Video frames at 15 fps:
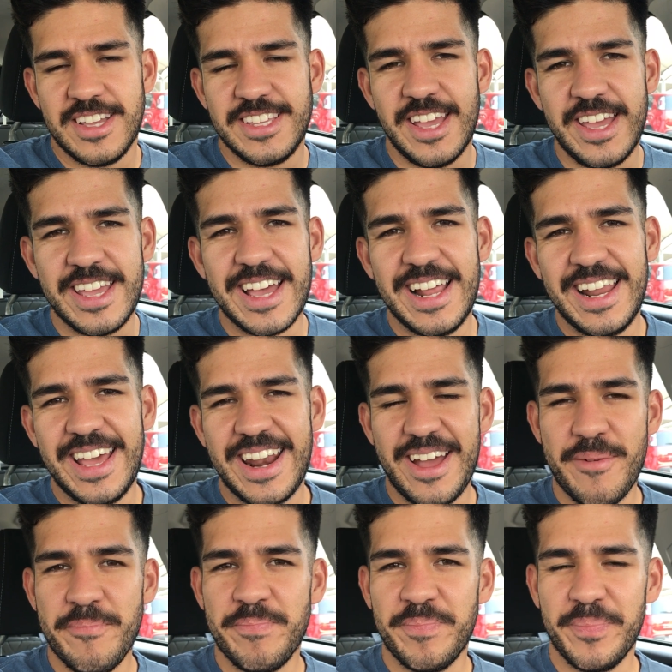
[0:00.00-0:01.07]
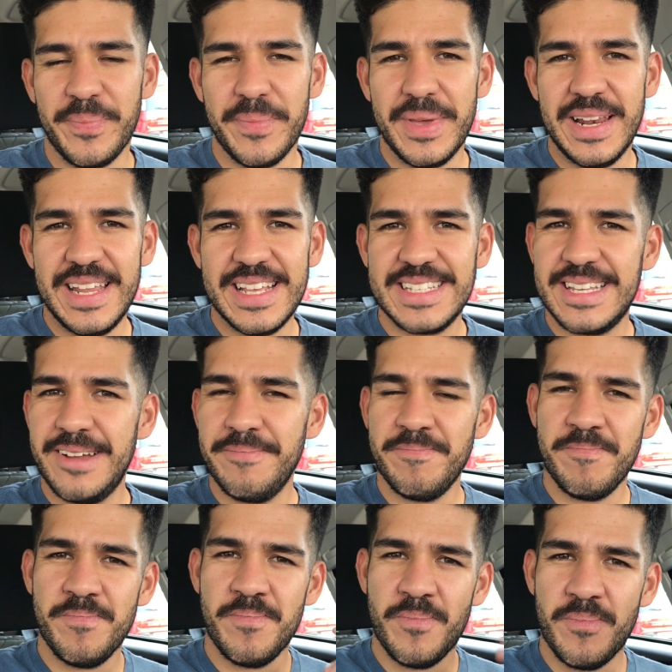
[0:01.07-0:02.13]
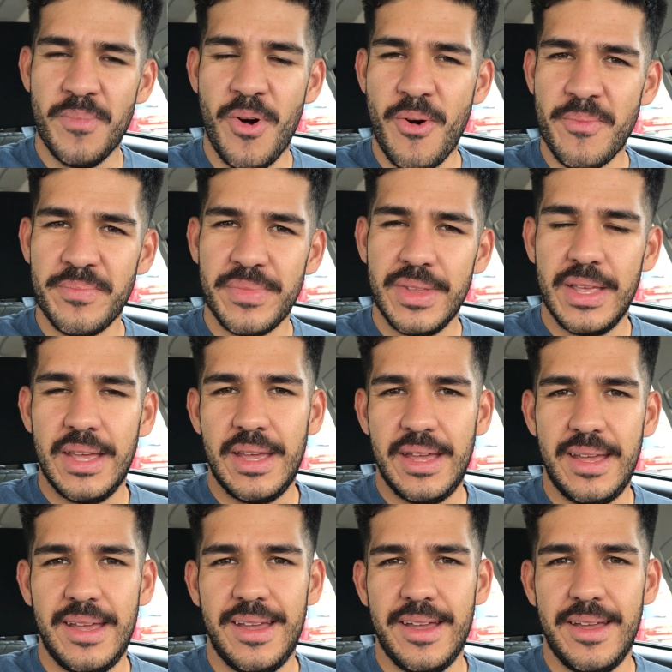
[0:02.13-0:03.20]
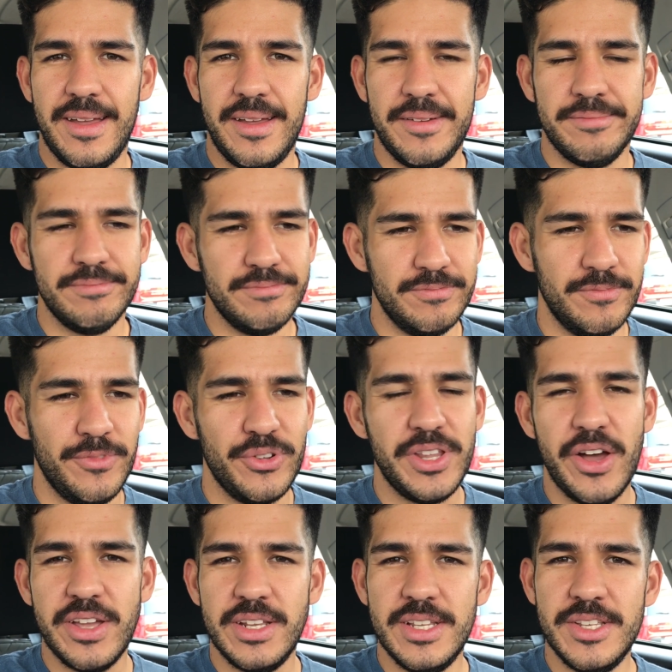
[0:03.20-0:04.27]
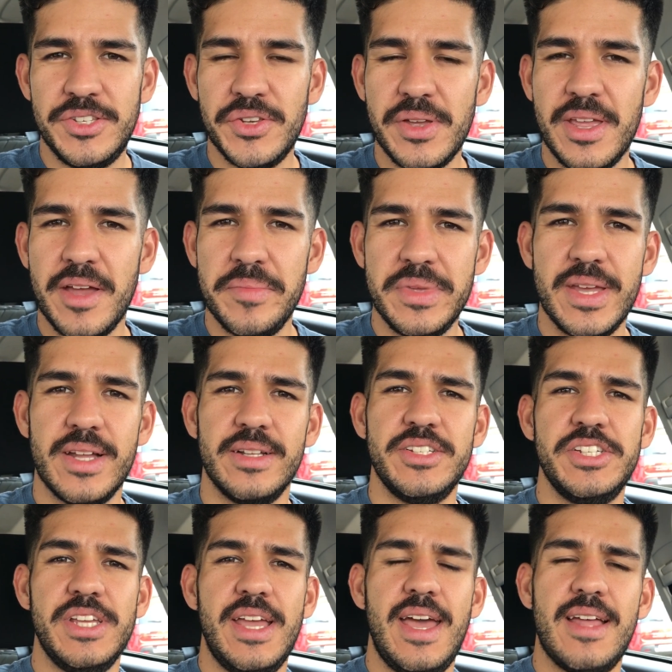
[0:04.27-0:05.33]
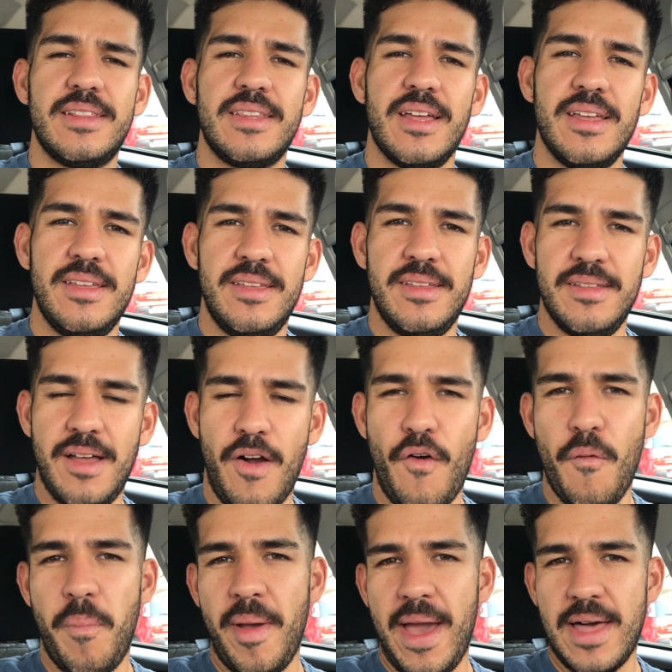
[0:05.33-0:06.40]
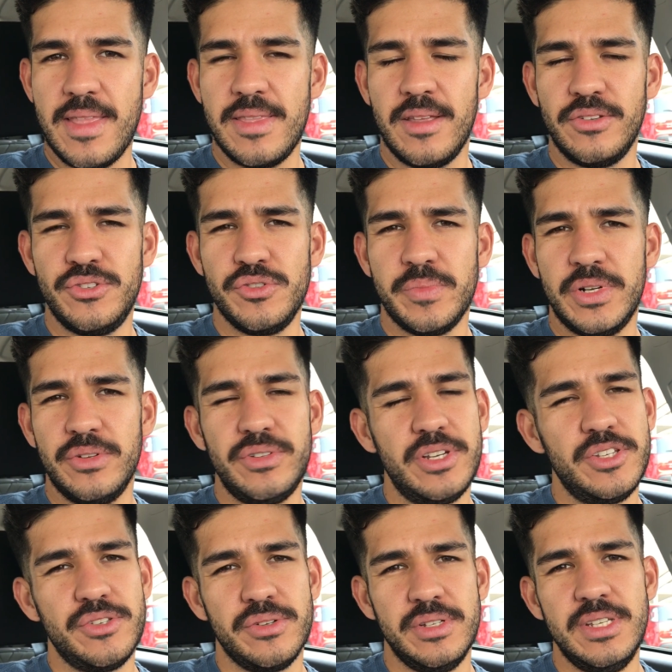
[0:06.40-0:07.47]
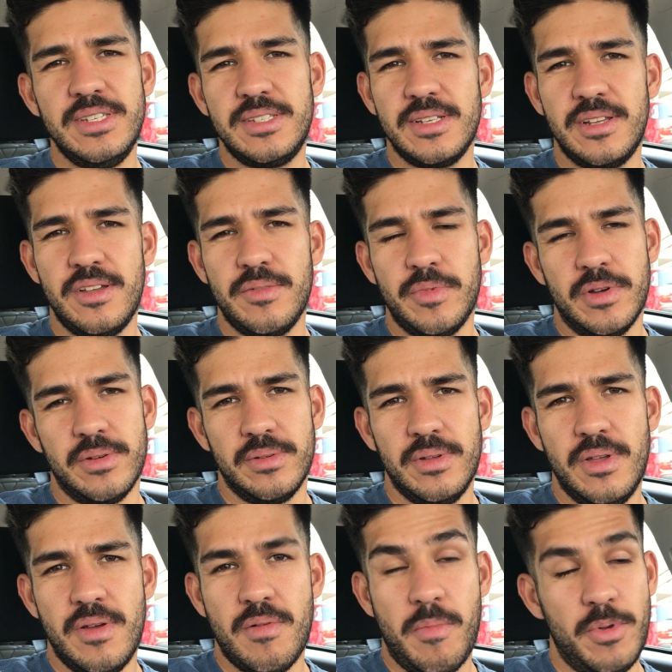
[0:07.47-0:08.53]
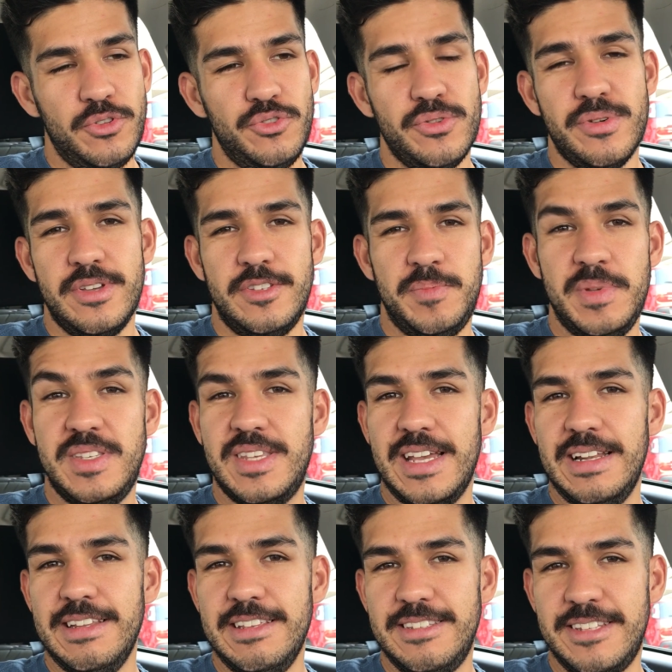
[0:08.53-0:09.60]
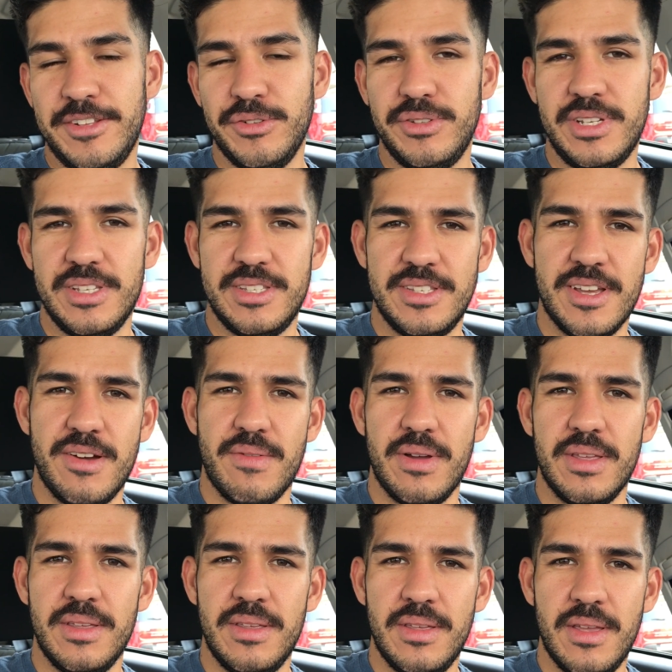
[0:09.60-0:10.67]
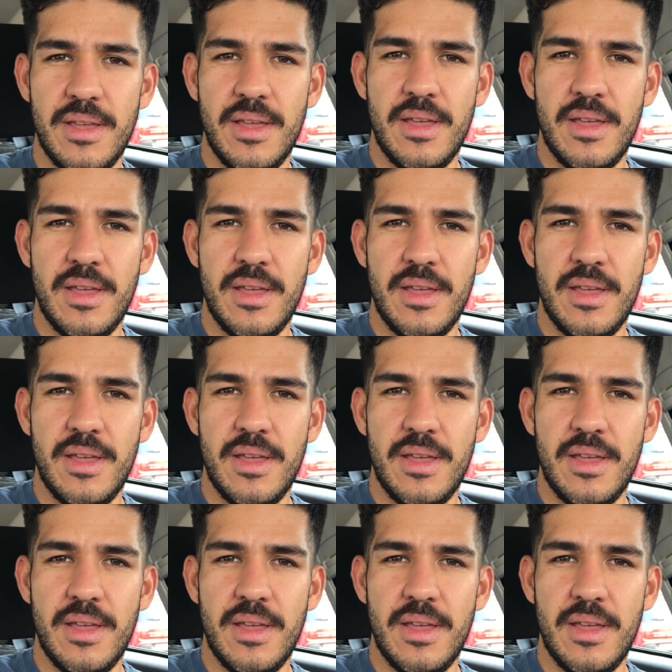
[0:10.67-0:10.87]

E aí galera, beleza? Bom, é, vou dar início aí à minha dieta aí, acompanhada de uma nutricionista, né? Uma, uma pessoa especialista em nutrição aí.